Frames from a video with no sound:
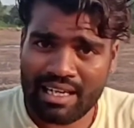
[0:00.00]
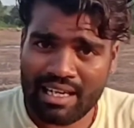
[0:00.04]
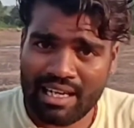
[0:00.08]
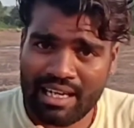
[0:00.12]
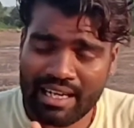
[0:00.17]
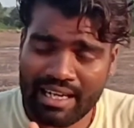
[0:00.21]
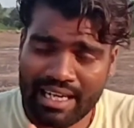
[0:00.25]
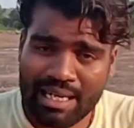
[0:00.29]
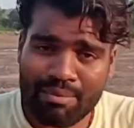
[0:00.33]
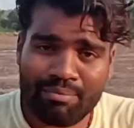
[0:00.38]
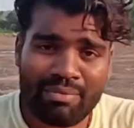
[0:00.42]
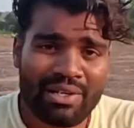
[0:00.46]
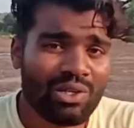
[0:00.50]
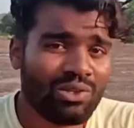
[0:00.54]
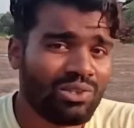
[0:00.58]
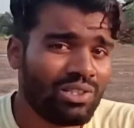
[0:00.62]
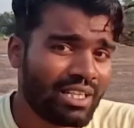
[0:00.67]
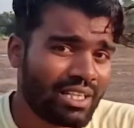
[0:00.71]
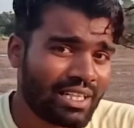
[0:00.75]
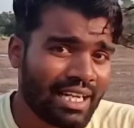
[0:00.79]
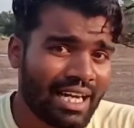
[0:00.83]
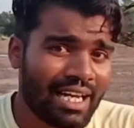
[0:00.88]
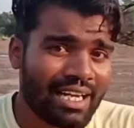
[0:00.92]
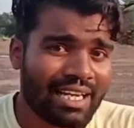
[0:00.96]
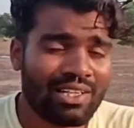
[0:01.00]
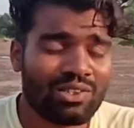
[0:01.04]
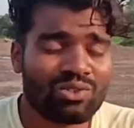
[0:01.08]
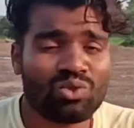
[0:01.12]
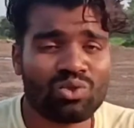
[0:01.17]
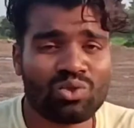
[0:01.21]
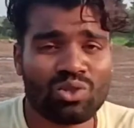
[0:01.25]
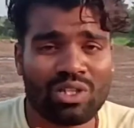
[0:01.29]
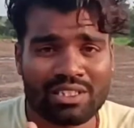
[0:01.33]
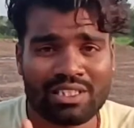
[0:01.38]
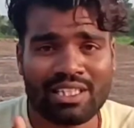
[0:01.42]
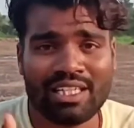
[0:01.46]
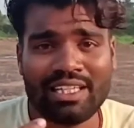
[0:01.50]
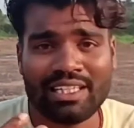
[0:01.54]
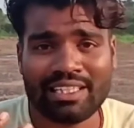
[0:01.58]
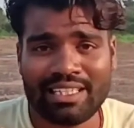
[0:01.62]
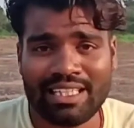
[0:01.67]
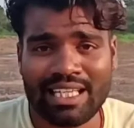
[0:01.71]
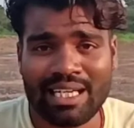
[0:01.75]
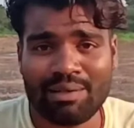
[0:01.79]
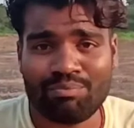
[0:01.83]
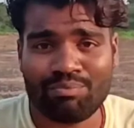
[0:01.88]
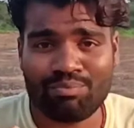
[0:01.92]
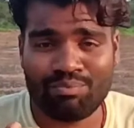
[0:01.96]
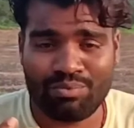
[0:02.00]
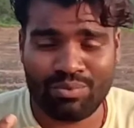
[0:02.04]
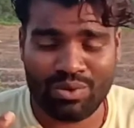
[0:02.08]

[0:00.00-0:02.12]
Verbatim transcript: अगर आप वीडियो देख के आ रहे हैं तो अच्छा है कि आप